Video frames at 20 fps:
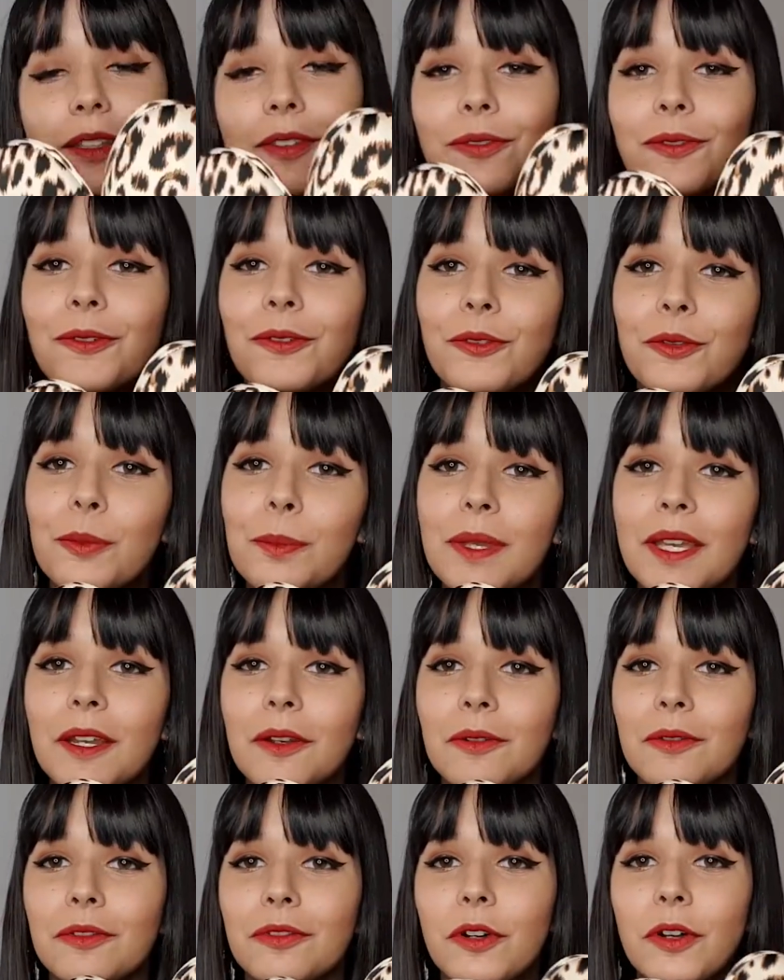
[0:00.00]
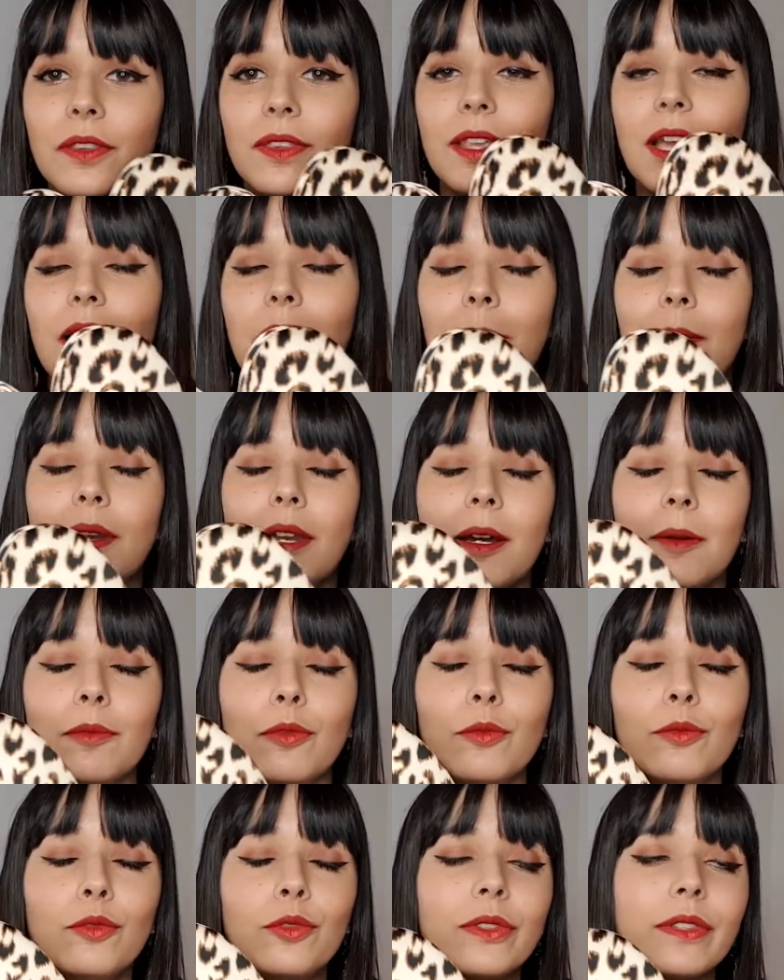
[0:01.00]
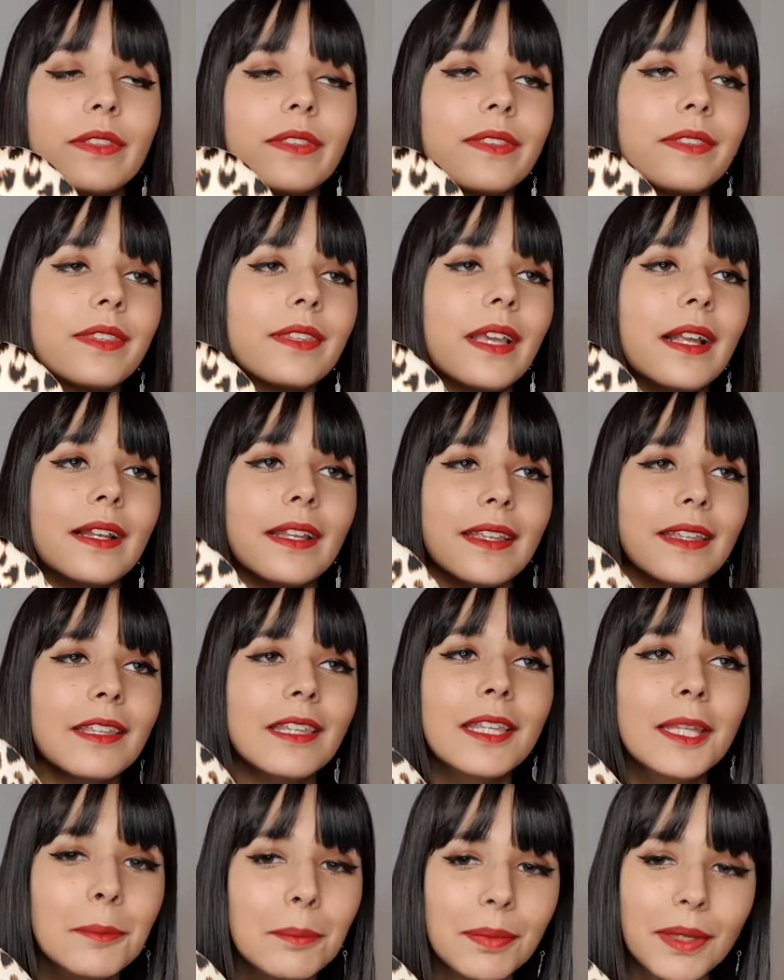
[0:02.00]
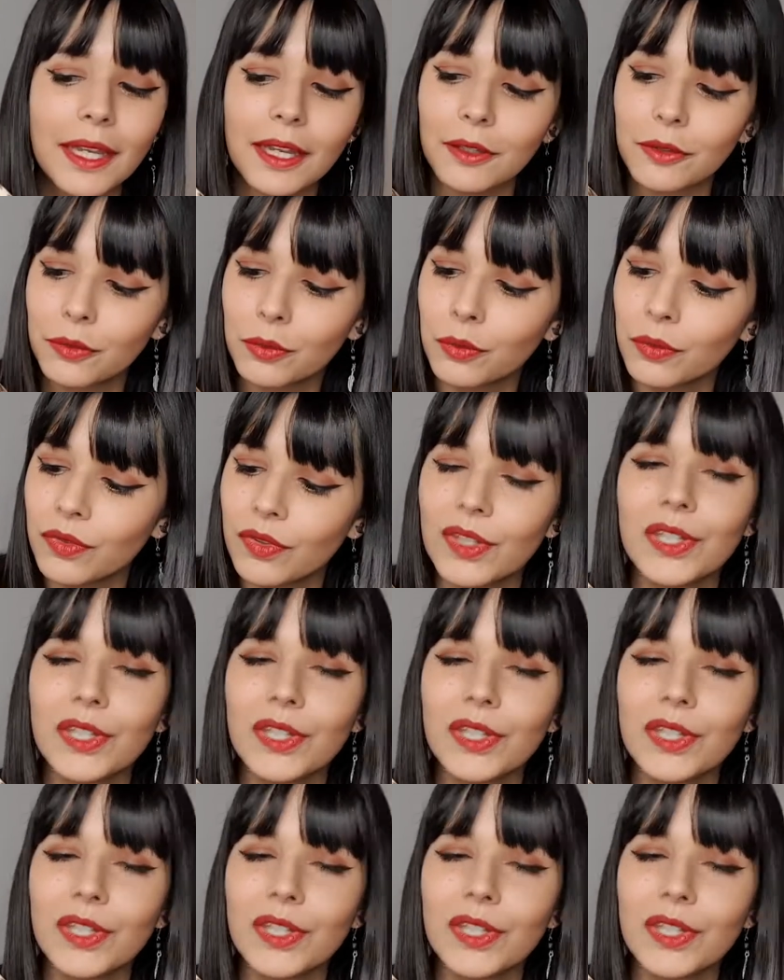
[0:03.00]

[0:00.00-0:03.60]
Ils sont super confortables, la moumoute ici, elle est hyper douce,